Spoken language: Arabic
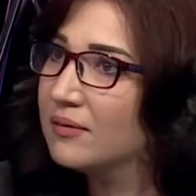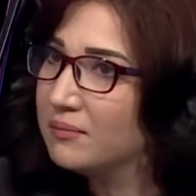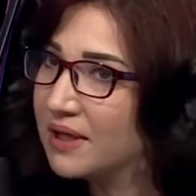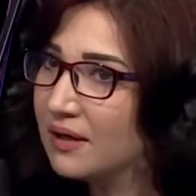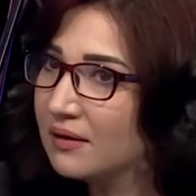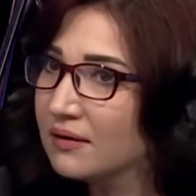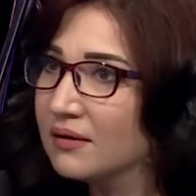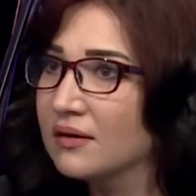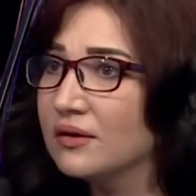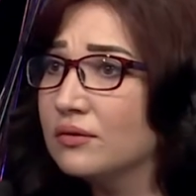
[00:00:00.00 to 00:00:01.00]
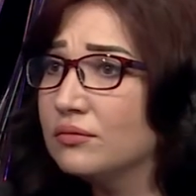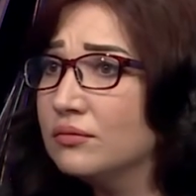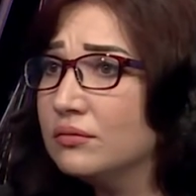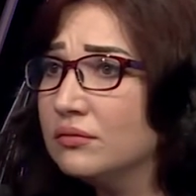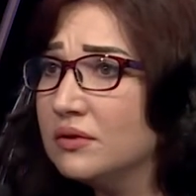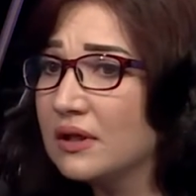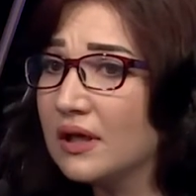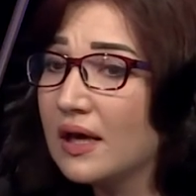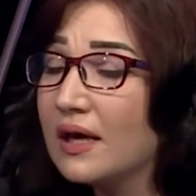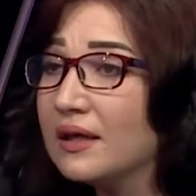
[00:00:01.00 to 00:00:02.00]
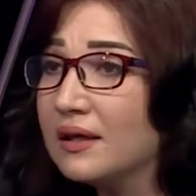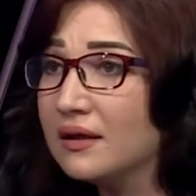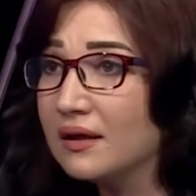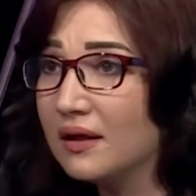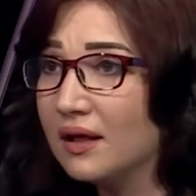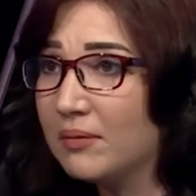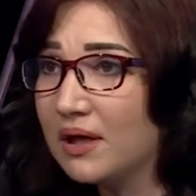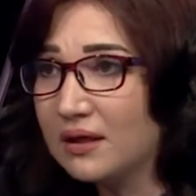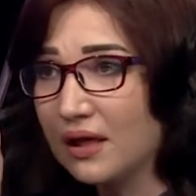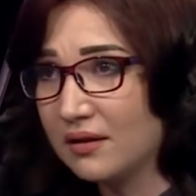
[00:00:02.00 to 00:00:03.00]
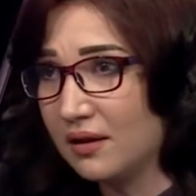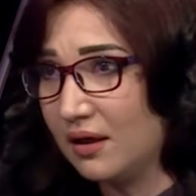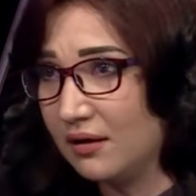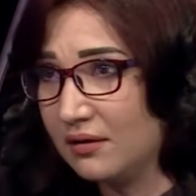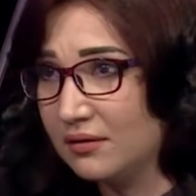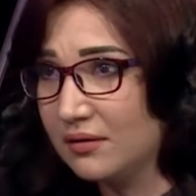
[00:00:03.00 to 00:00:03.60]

مئة دون أي إعمال لهذا العقل.